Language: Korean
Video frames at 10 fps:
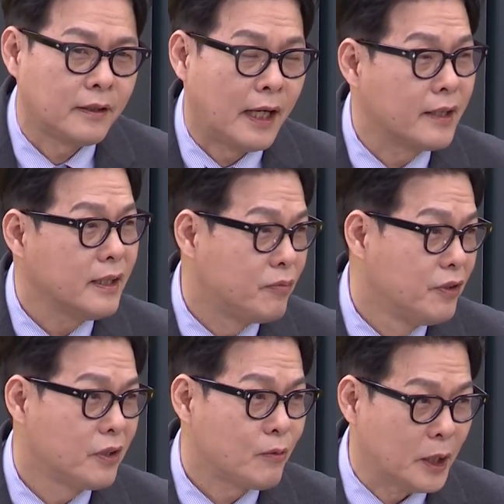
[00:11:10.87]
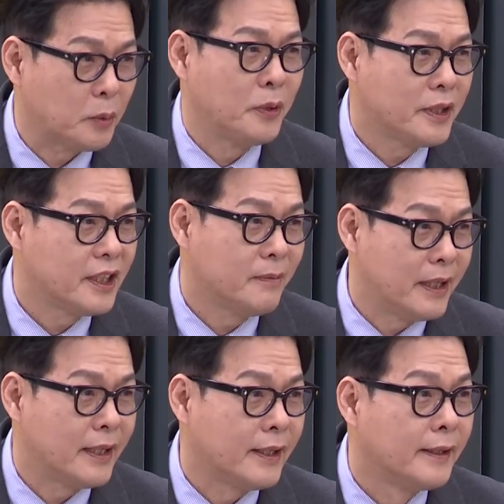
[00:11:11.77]
당의 분열을 과소평가하지
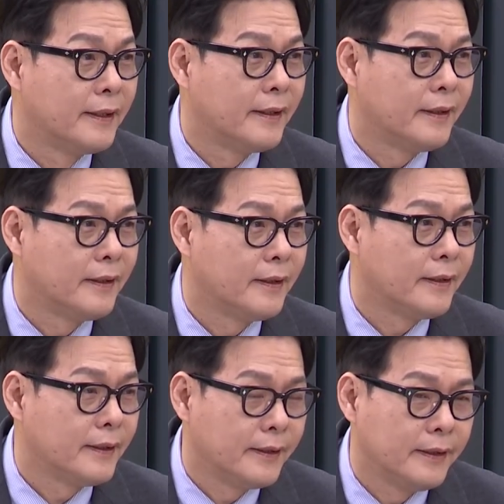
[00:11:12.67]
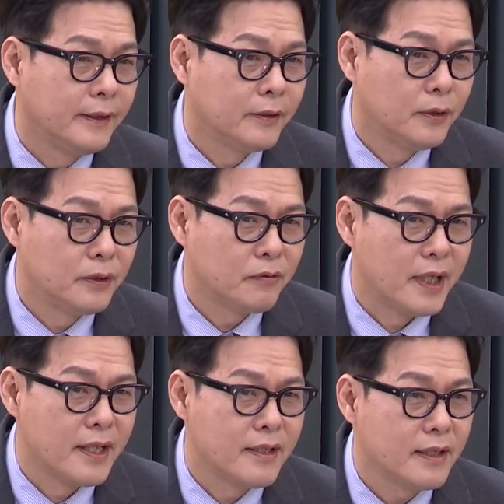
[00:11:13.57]
말라. 아. 이거는
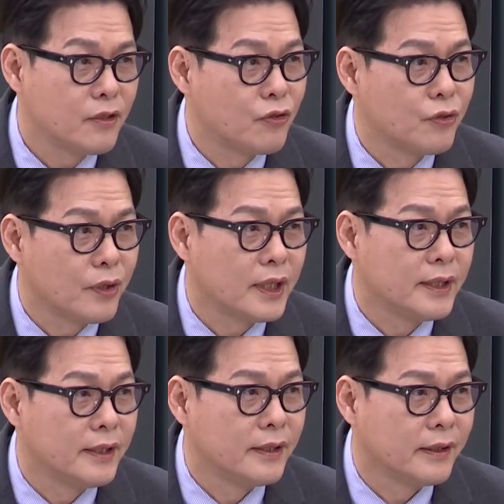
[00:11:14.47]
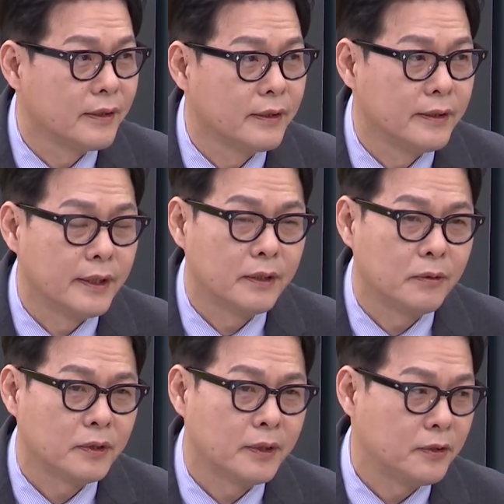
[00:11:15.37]
굉장히 중요한 네. 얘기고요.
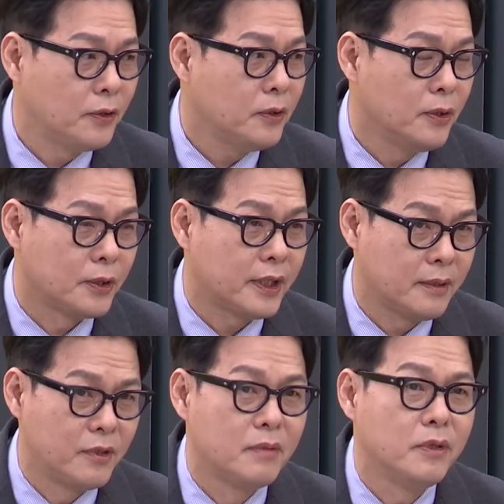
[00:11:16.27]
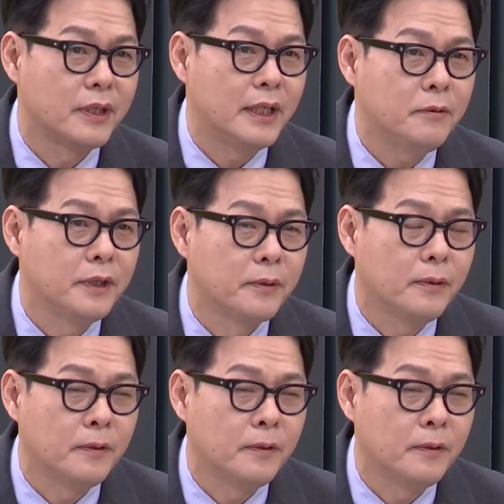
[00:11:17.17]
이건 선거 역사가 좀 증명을 하고 있고